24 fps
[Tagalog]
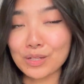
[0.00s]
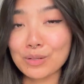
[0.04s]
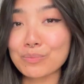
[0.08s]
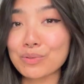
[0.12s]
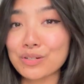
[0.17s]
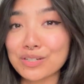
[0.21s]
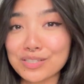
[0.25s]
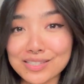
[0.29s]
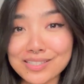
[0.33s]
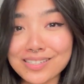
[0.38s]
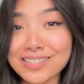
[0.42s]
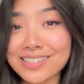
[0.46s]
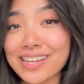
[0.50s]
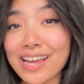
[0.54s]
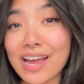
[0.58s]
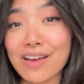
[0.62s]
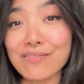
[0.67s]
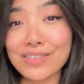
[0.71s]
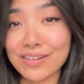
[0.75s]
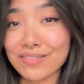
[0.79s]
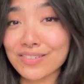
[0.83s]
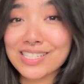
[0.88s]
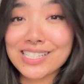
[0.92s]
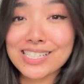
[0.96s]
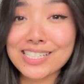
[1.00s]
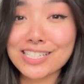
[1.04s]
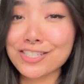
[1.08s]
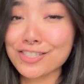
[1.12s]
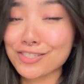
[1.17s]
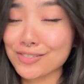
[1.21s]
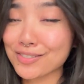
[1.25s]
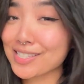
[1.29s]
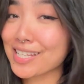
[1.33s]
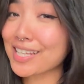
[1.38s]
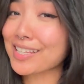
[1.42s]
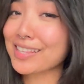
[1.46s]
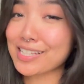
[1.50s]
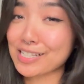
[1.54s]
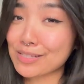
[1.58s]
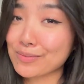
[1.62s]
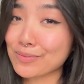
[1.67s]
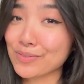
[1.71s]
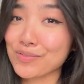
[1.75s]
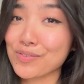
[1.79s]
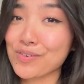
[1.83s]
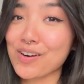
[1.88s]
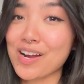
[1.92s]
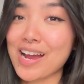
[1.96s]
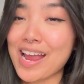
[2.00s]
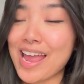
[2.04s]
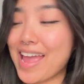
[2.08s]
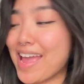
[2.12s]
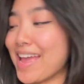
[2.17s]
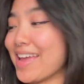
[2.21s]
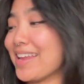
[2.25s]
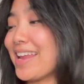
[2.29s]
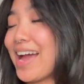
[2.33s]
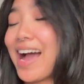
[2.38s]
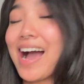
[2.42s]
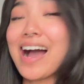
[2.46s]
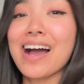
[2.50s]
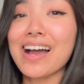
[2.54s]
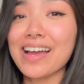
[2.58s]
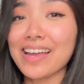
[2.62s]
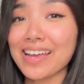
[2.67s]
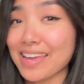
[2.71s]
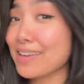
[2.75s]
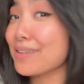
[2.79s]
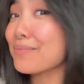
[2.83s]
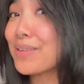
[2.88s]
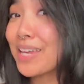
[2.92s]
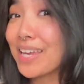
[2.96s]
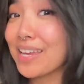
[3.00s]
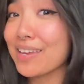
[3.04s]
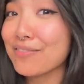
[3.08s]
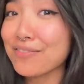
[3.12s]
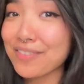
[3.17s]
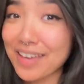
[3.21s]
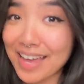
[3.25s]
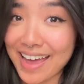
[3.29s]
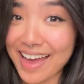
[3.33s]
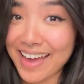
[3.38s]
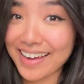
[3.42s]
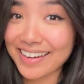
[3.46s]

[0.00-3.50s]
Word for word: Personally, I've never seen shoes like this before and I am a fan.